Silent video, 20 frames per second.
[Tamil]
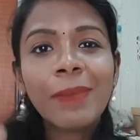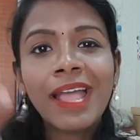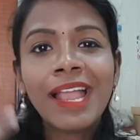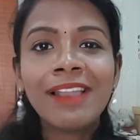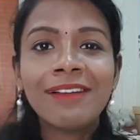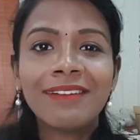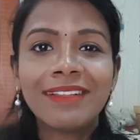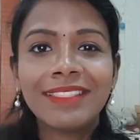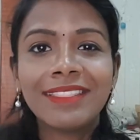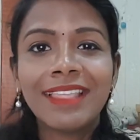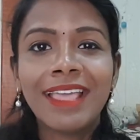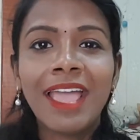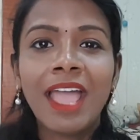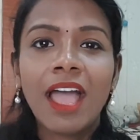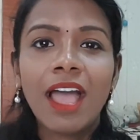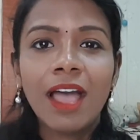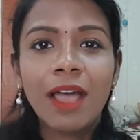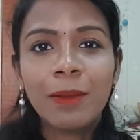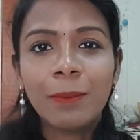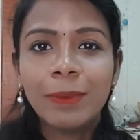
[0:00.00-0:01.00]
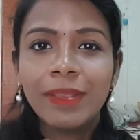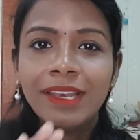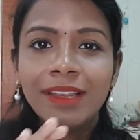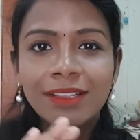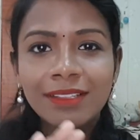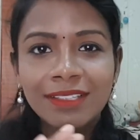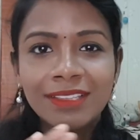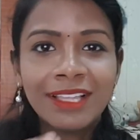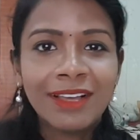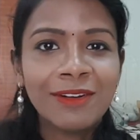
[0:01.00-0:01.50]
மேலே வந்தேன்
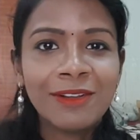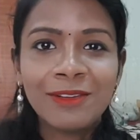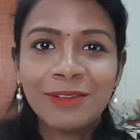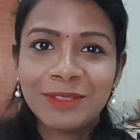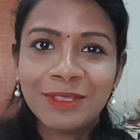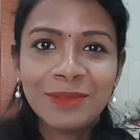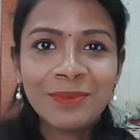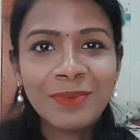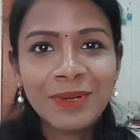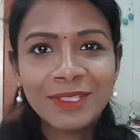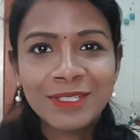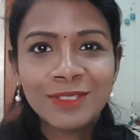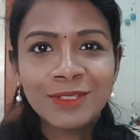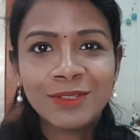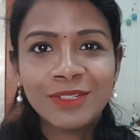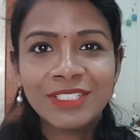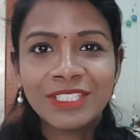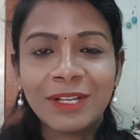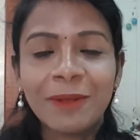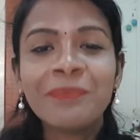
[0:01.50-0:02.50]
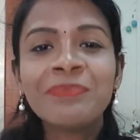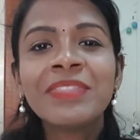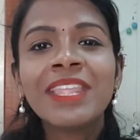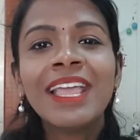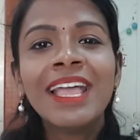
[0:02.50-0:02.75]
அப்படின்னு அந்த தவலை வந்து பதில் சொல்லித்தான்